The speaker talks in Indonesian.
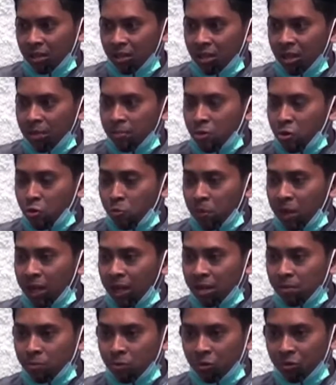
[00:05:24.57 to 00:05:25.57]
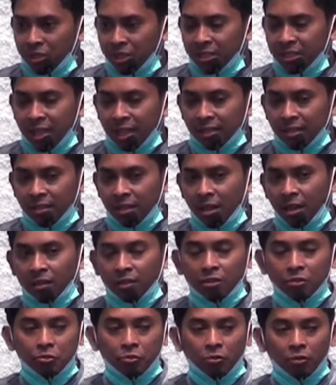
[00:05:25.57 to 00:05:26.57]
yang merupakan mukjizat yang
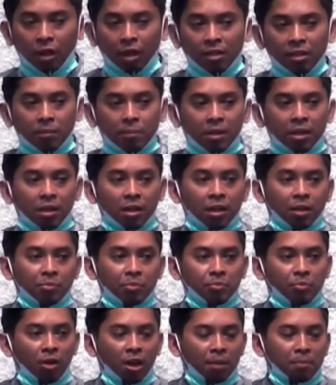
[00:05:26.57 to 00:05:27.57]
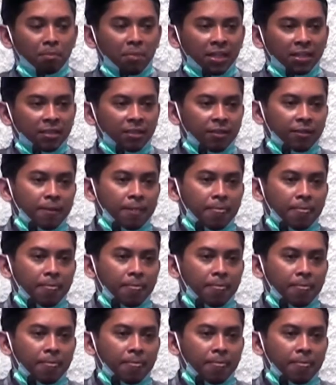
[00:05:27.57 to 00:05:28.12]
Allah turunkan kepada Nabi Muhammad.